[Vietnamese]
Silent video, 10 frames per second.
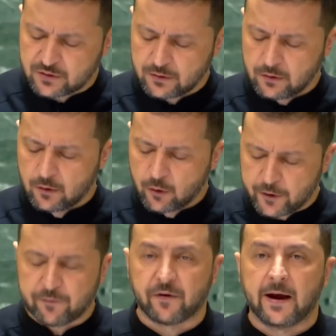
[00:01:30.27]
khắc kinh
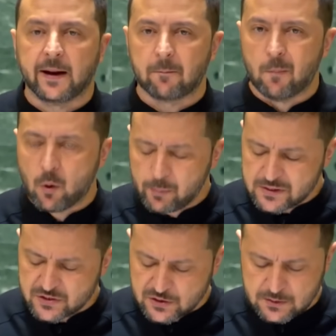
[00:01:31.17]
hoàng nhất của
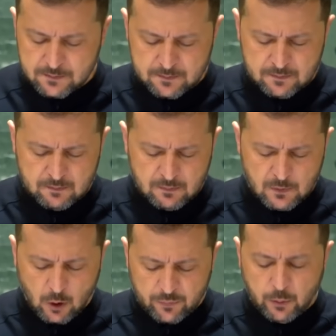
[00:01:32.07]
cuộc chiến,
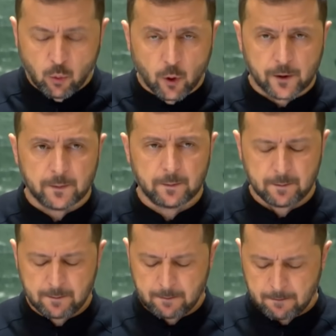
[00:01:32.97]
khi không
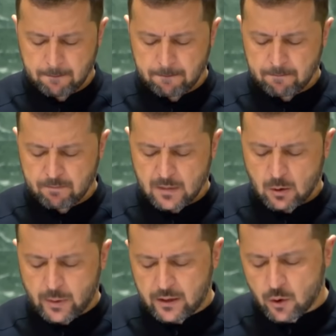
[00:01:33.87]
ai có thể biết
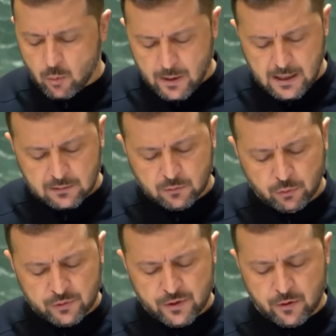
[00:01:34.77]
các cuộc tấn
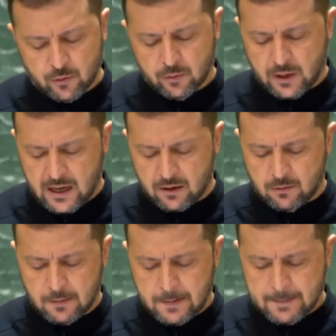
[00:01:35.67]
công của Nga
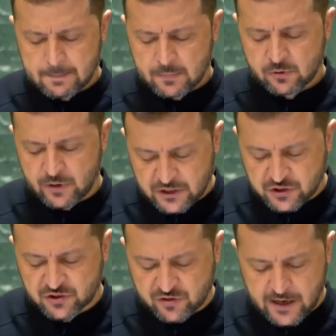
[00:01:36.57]
vào cơ sở hạt nhân
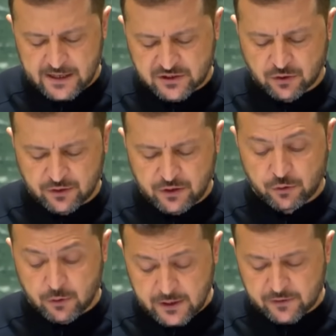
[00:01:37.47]

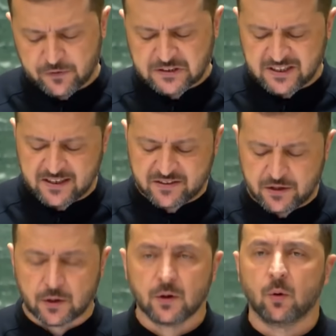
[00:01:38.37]
sẽ kết thúc như
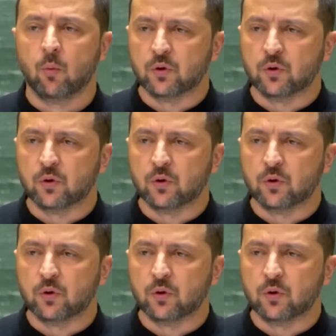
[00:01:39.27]
thế nào.